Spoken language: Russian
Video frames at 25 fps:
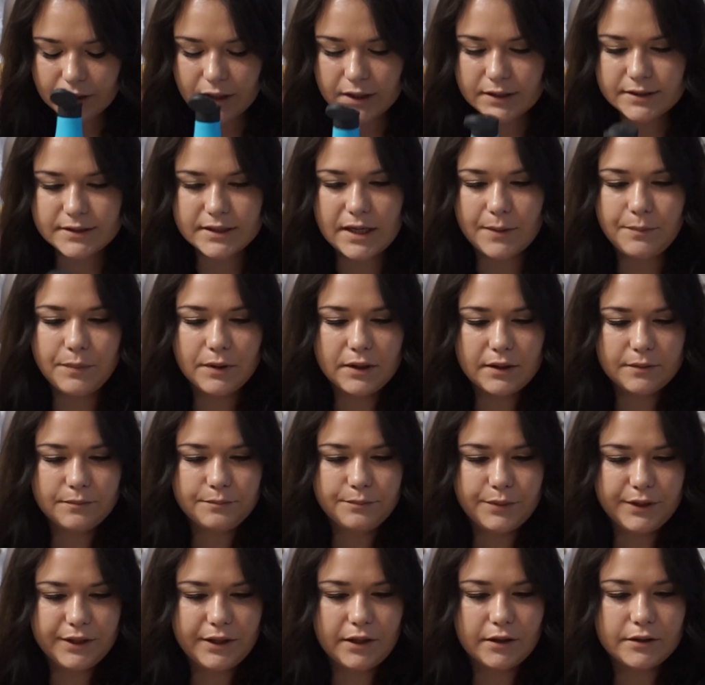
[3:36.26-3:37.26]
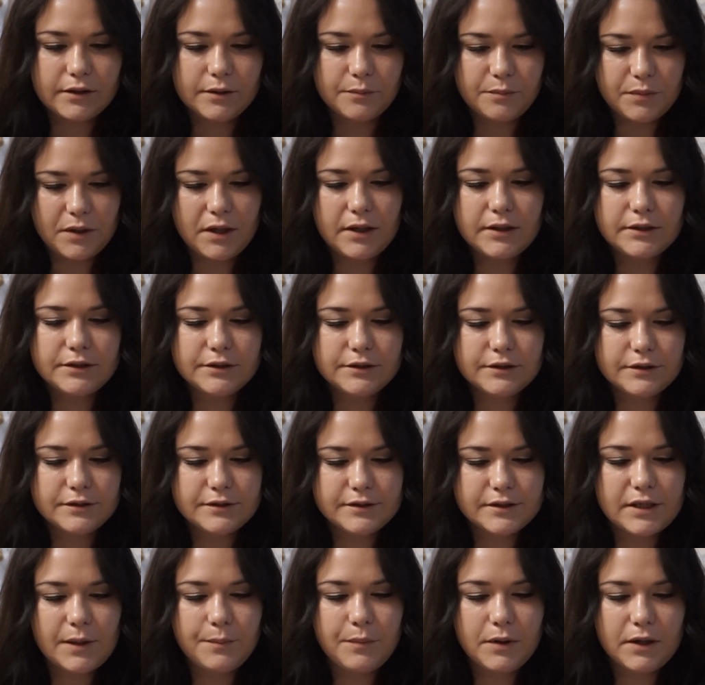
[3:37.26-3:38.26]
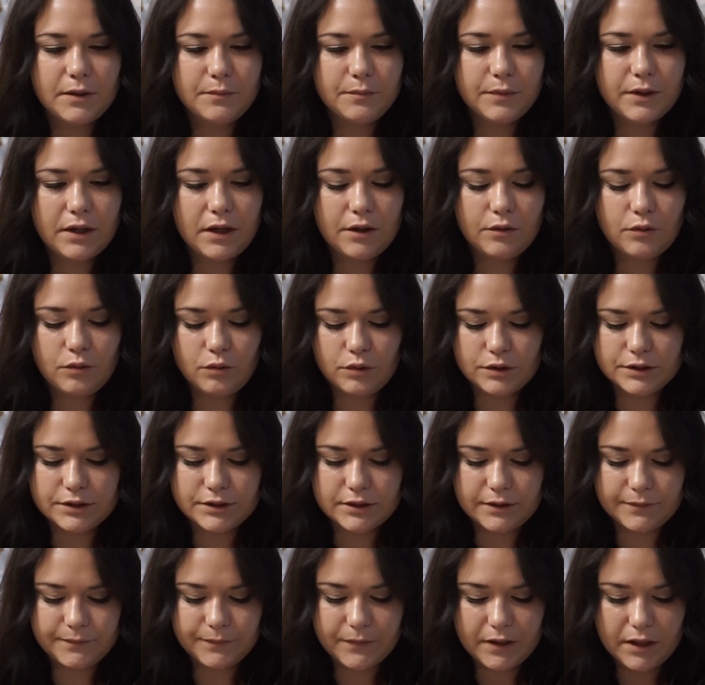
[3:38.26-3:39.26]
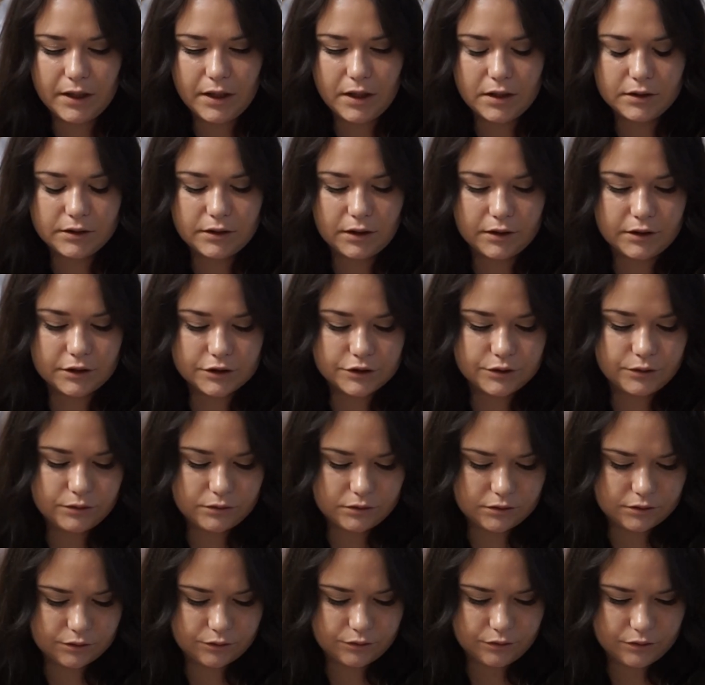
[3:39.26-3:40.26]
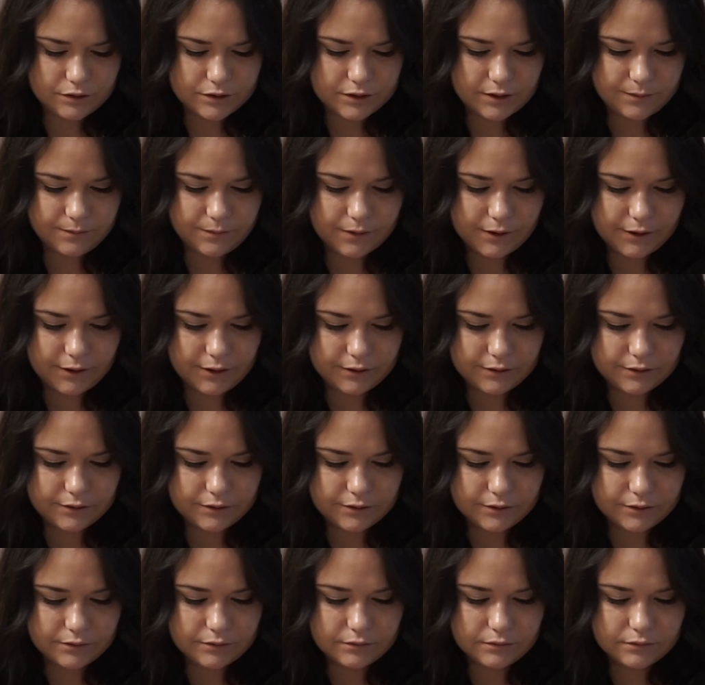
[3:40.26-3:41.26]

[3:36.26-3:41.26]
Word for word: Запахом приятно пахнет. Запахом кокоса. Так, а что это такое за бренд?